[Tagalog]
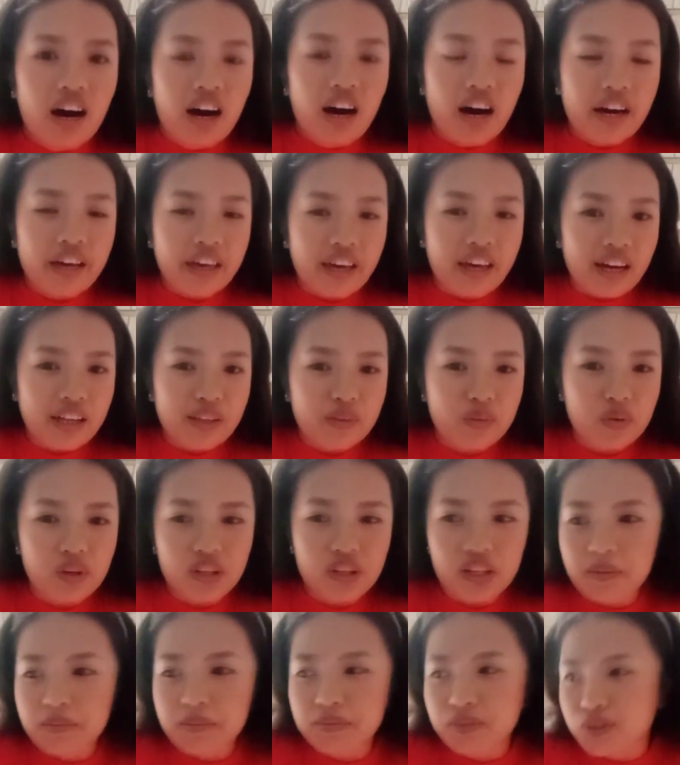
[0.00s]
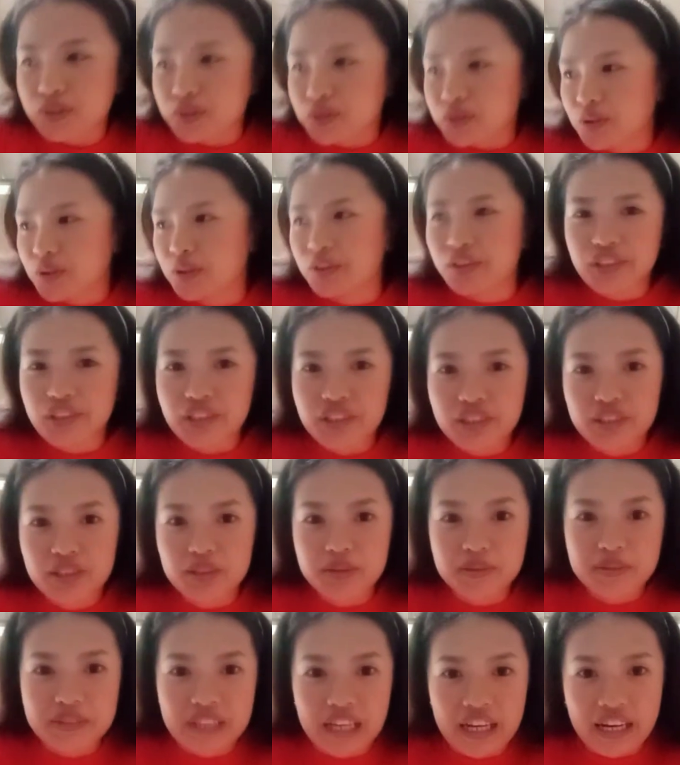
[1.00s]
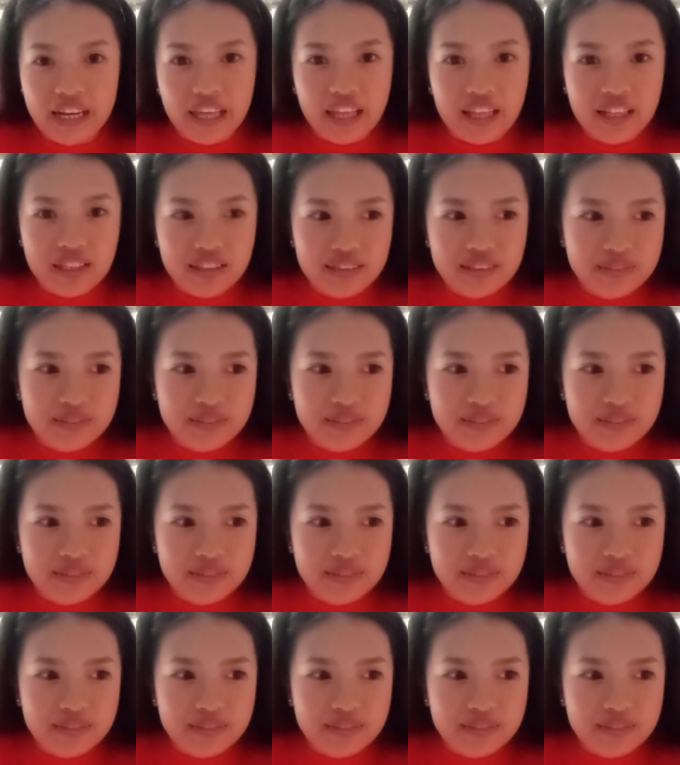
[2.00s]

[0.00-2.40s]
Ayan, welcome to our YouTube channel.